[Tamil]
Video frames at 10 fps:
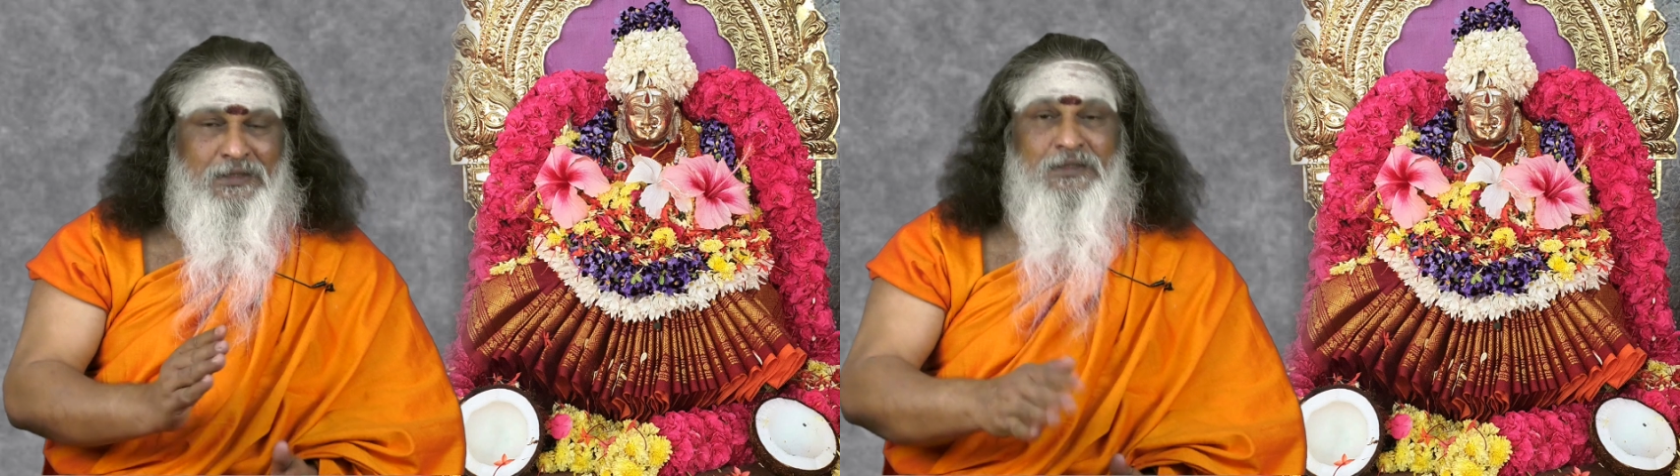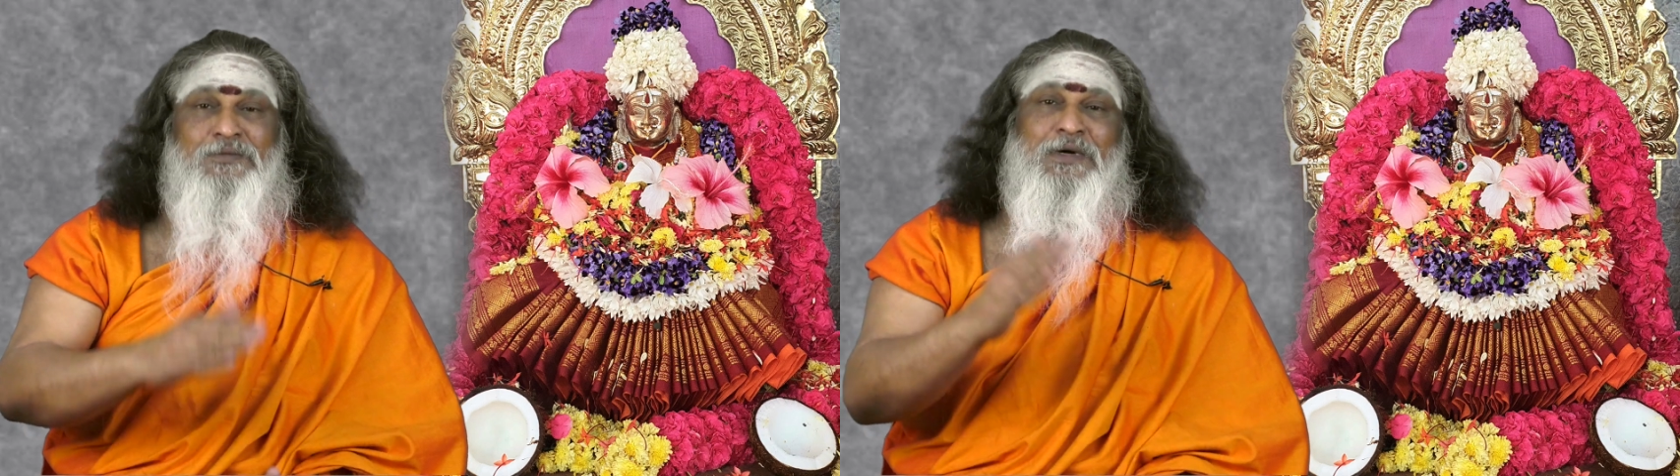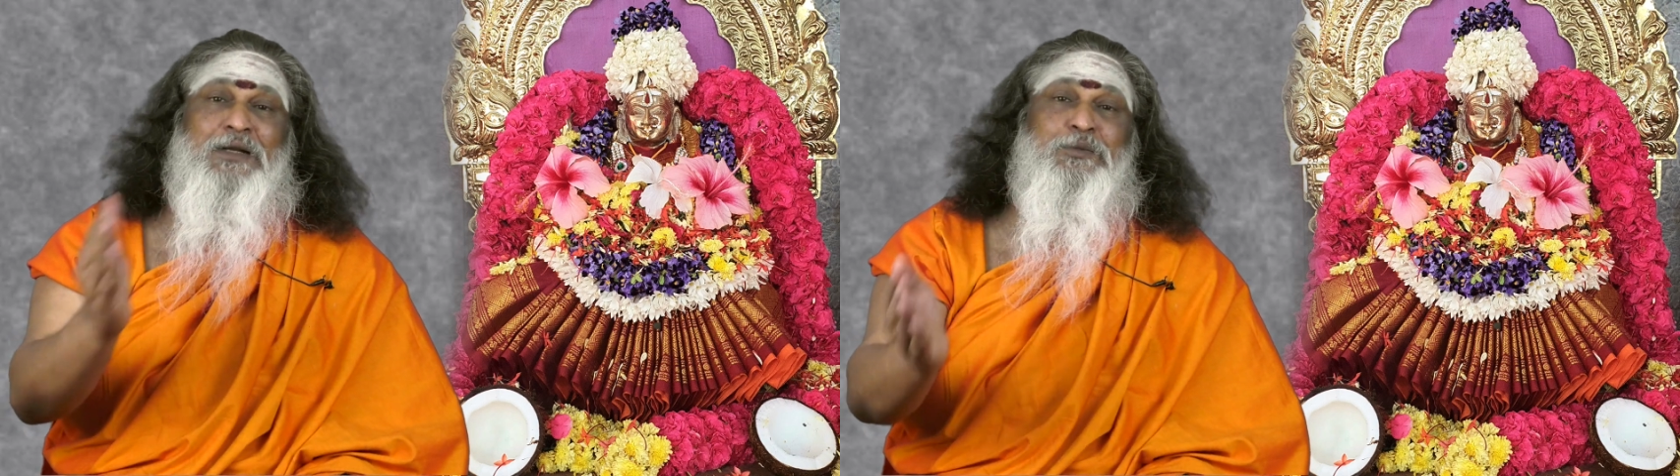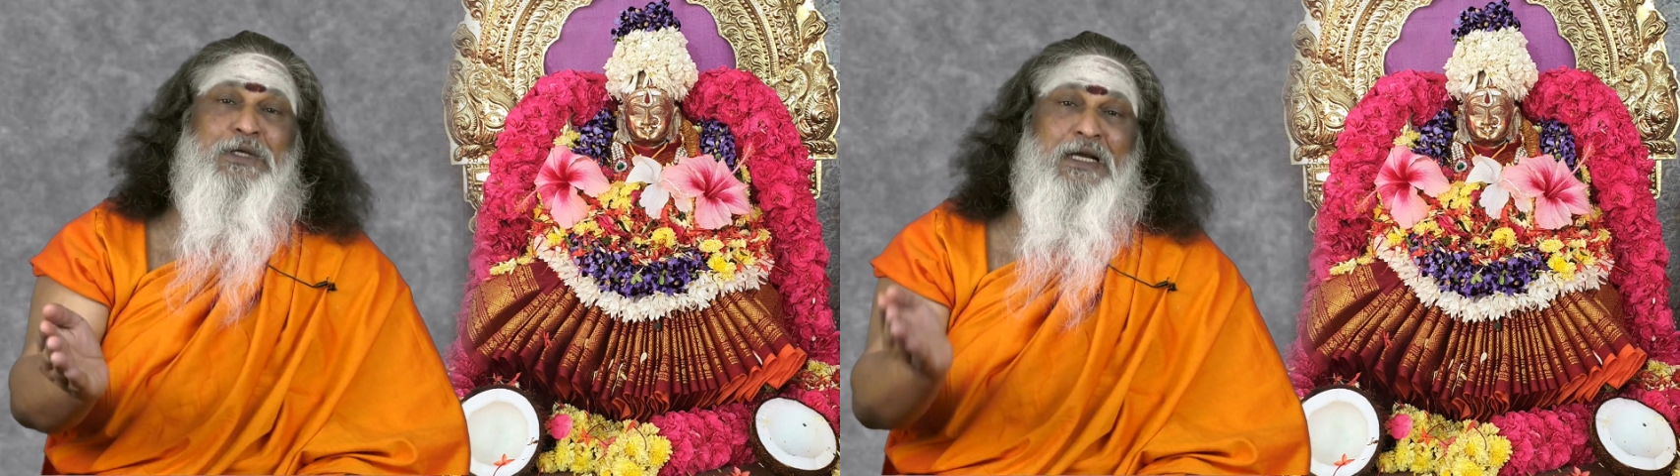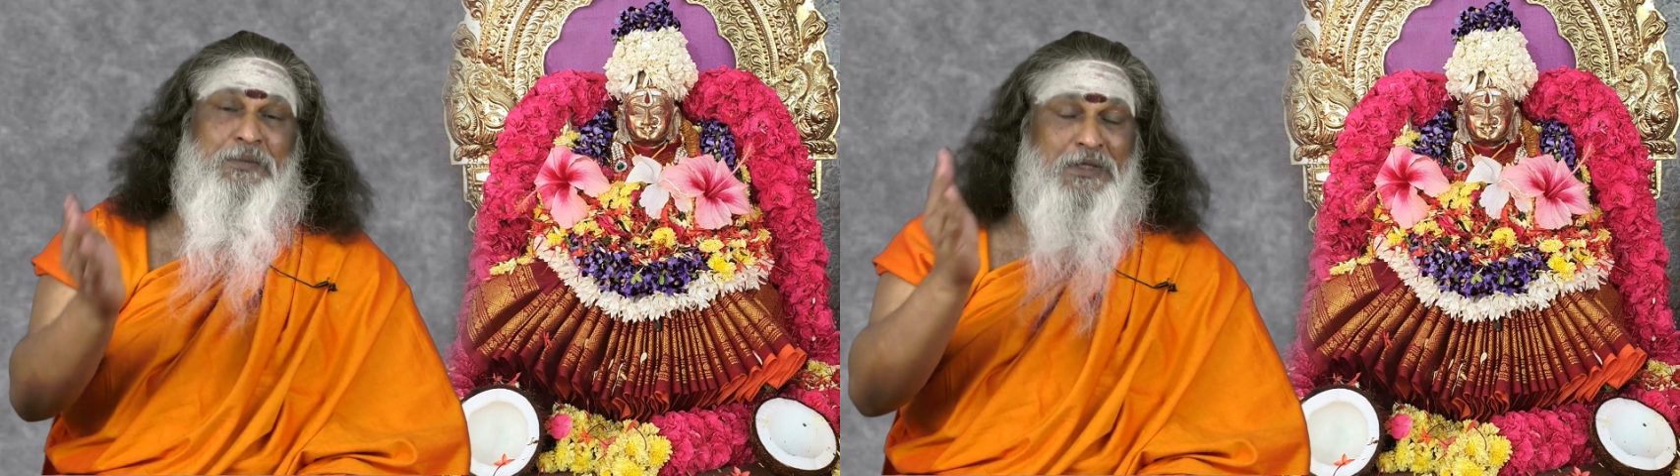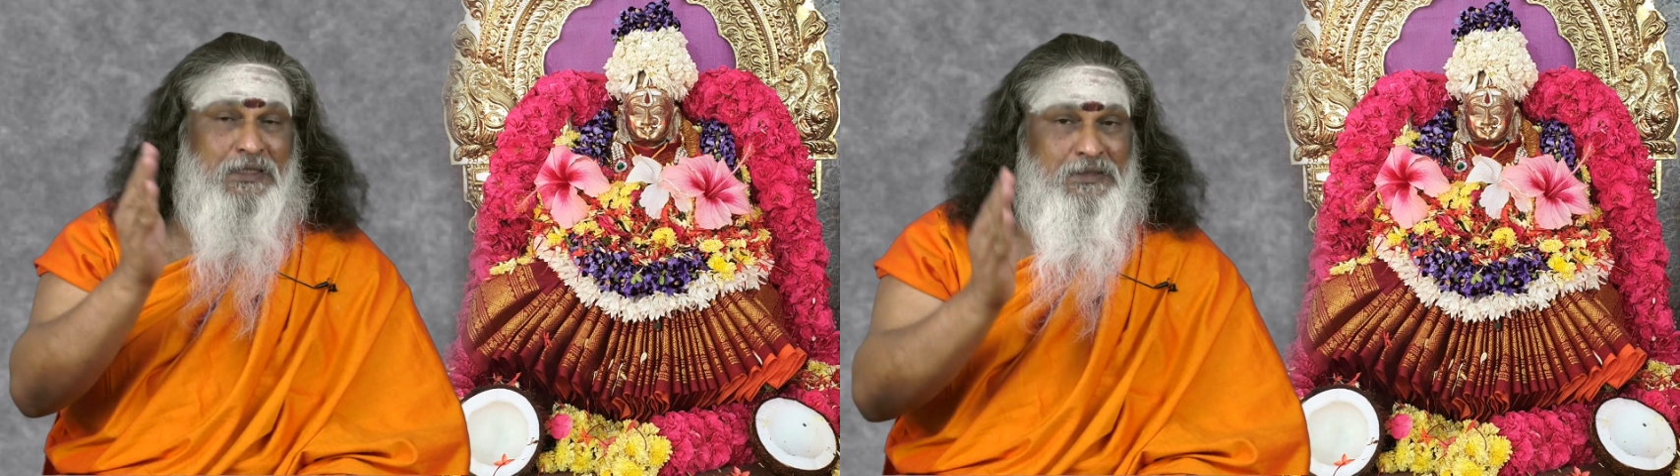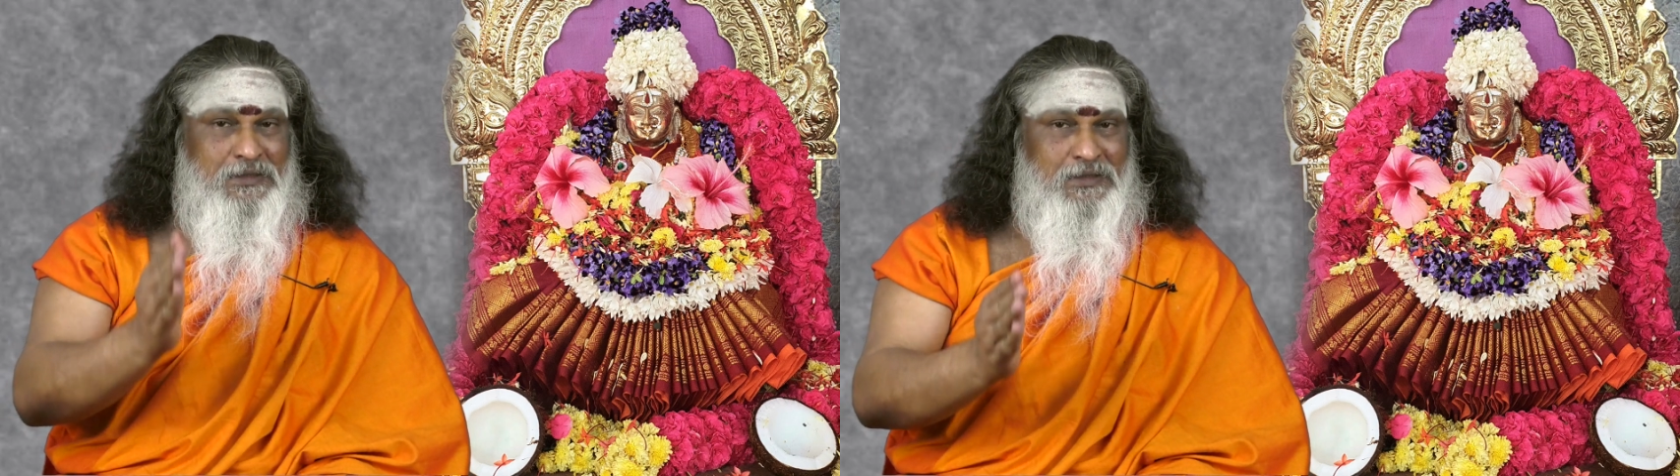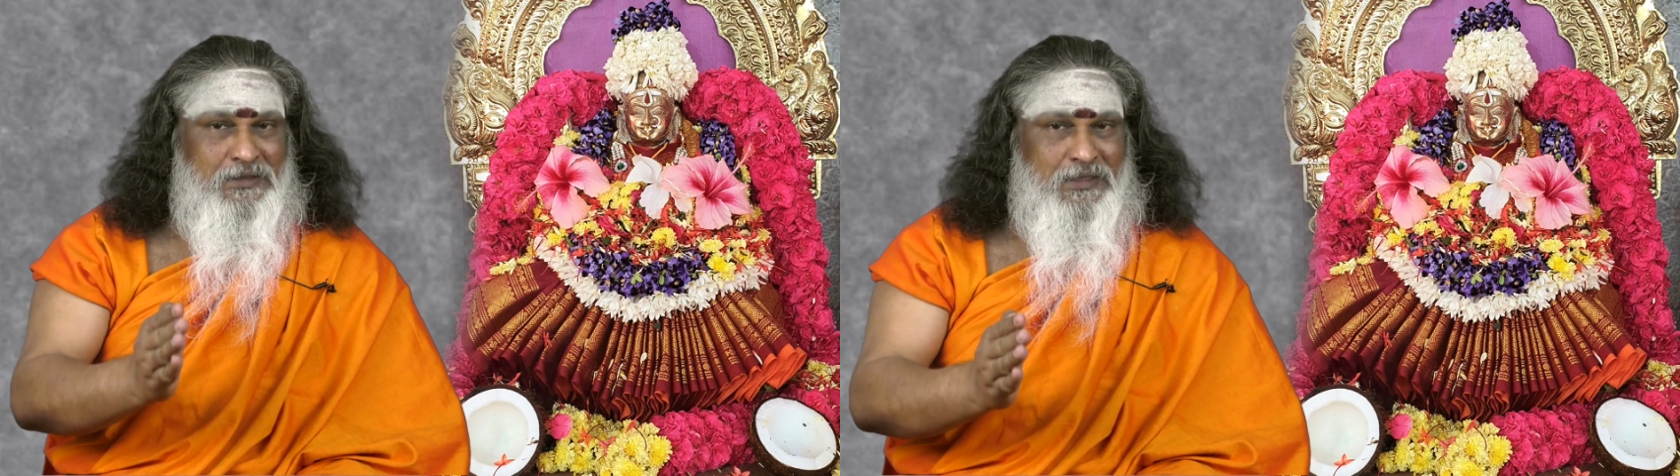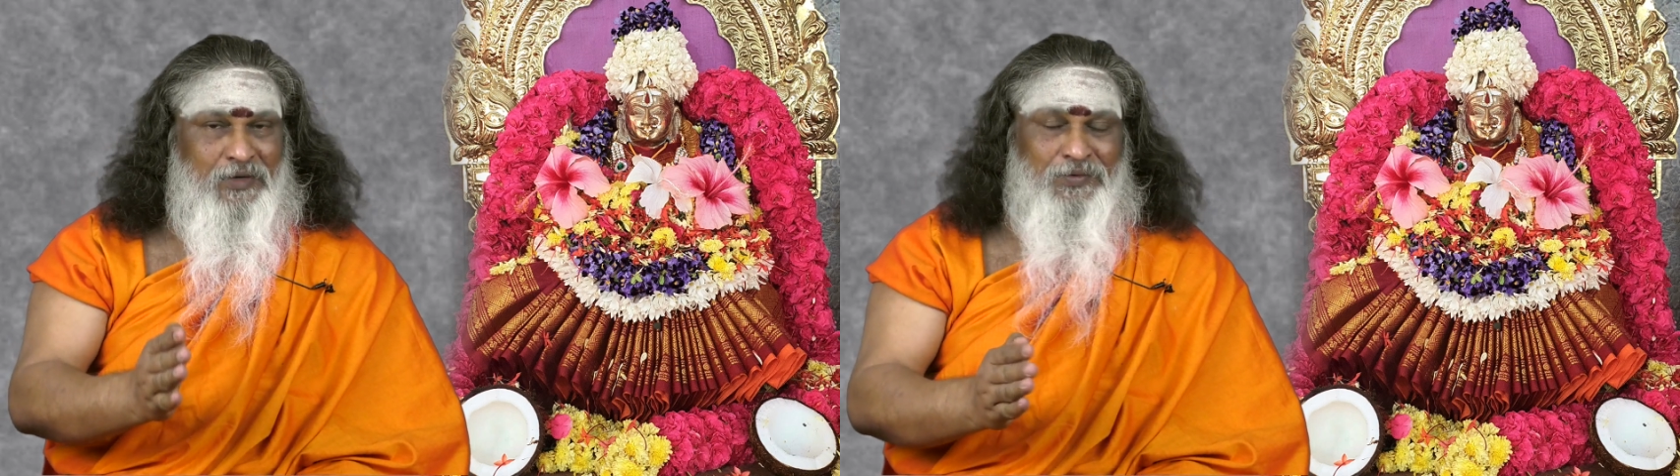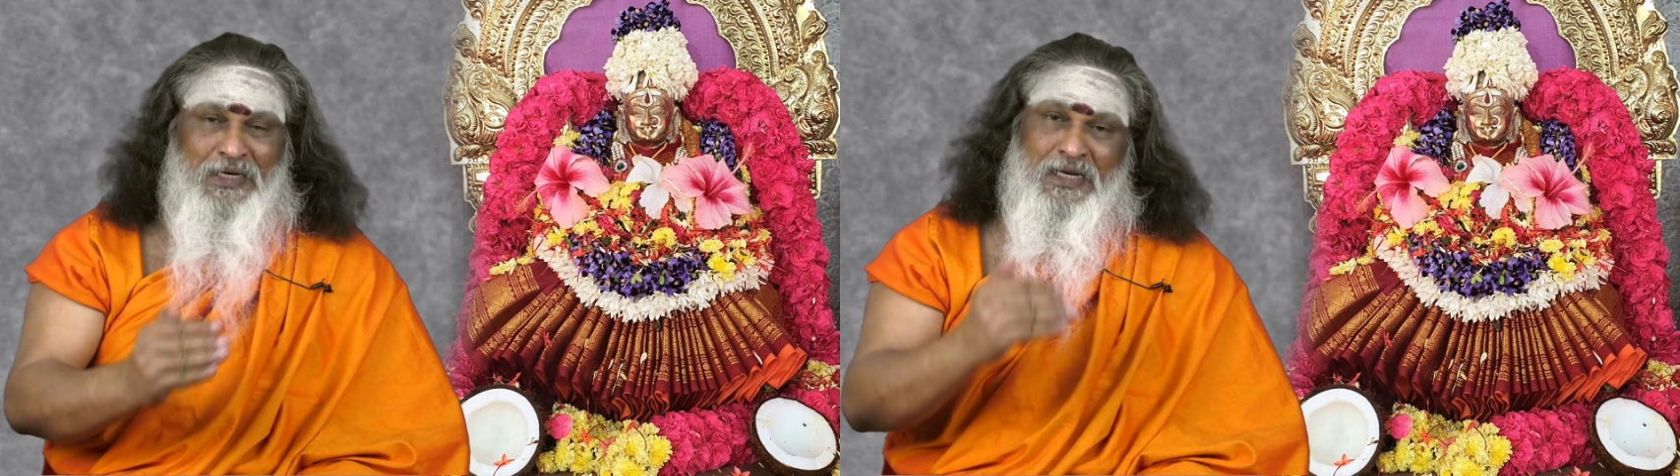இருந்தும் வர முடியாம தடுங்கள்
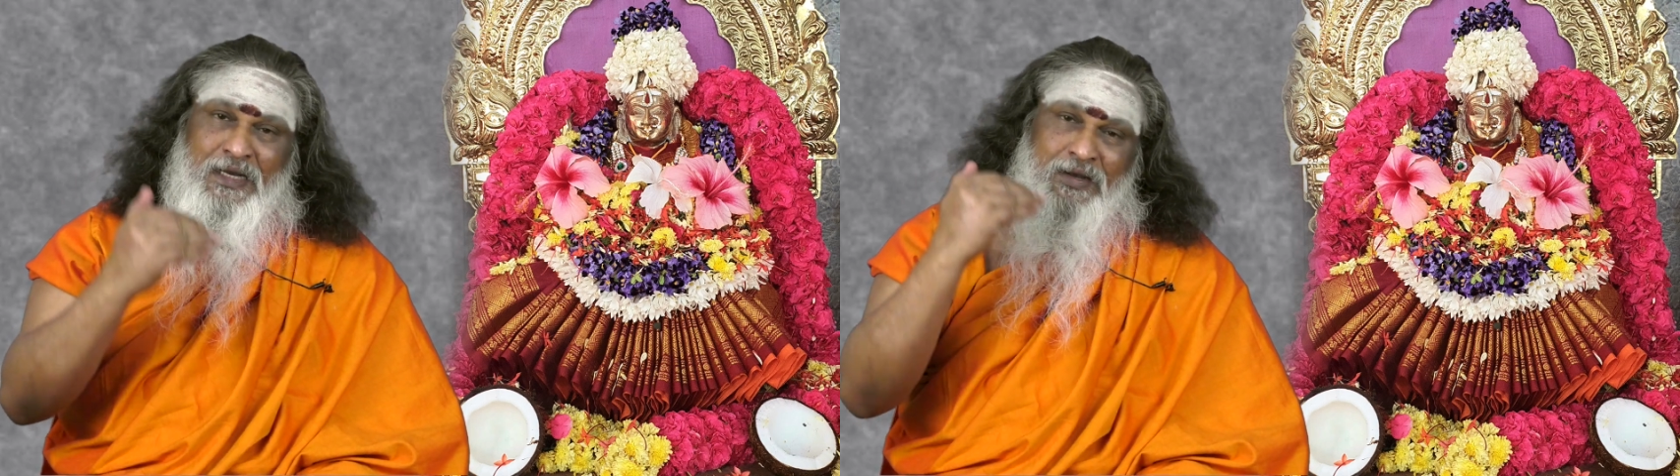இருக்கிறவங்க